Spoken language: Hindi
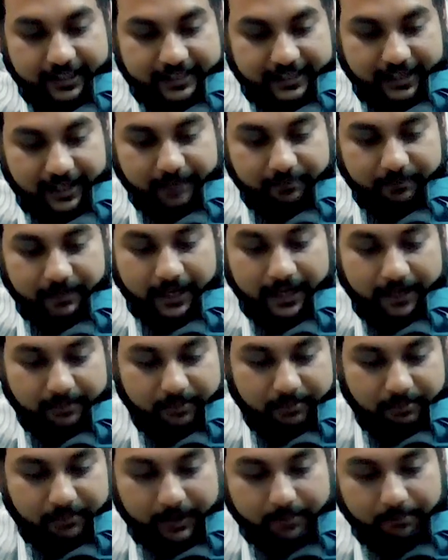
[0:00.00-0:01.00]
है जहाँ पे
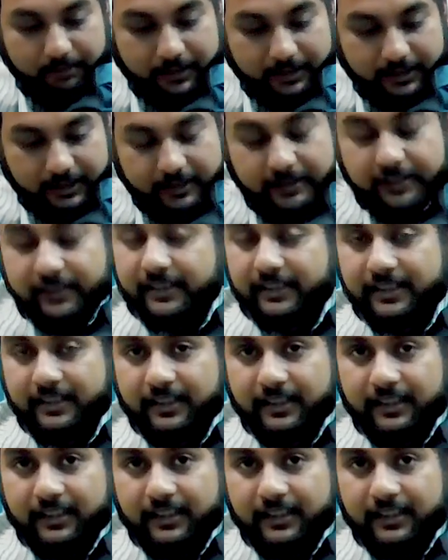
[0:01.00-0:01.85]
आप अपना पर्स